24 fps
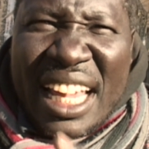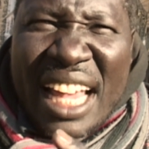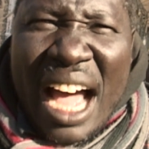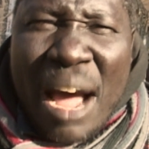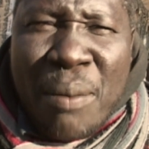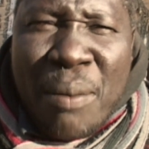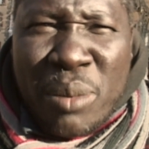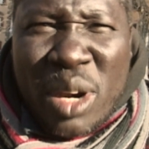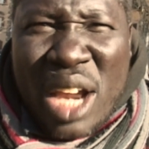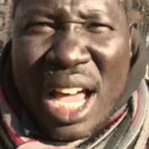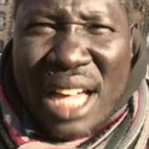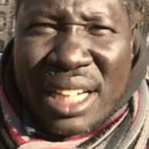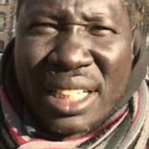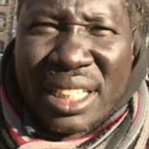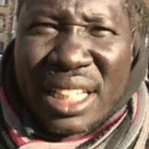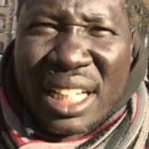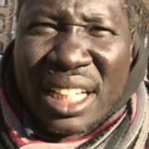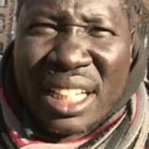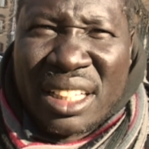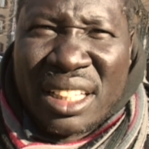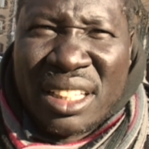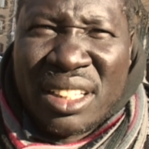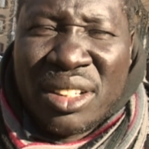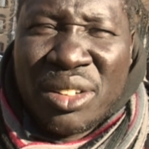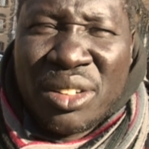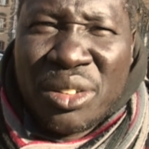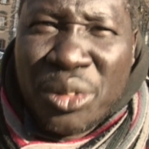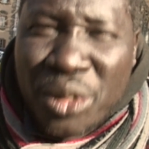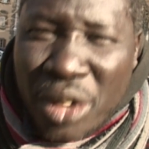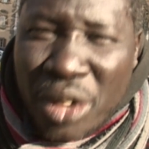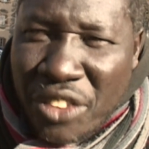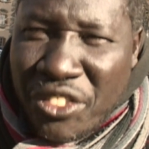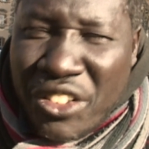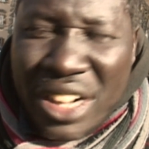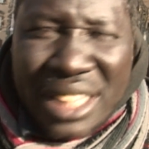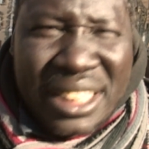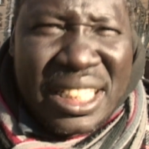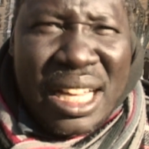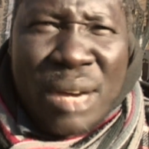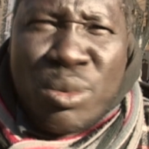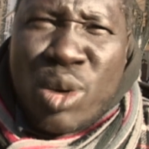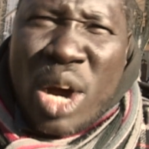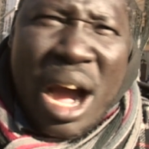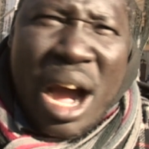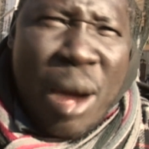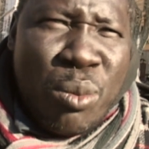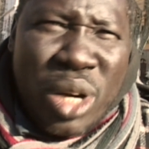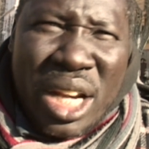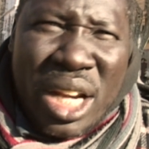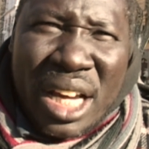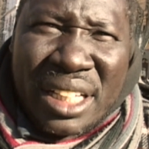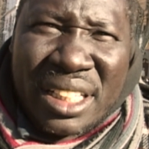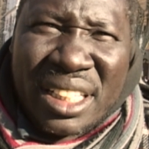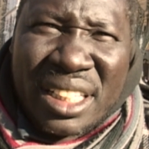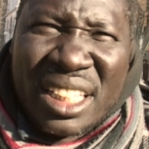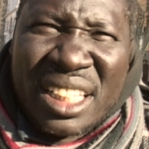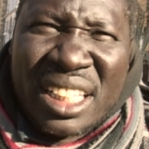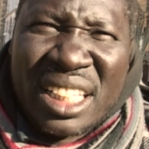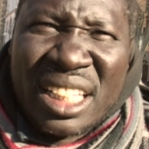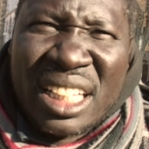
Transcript: ambulante. Noi facciamo ambulante.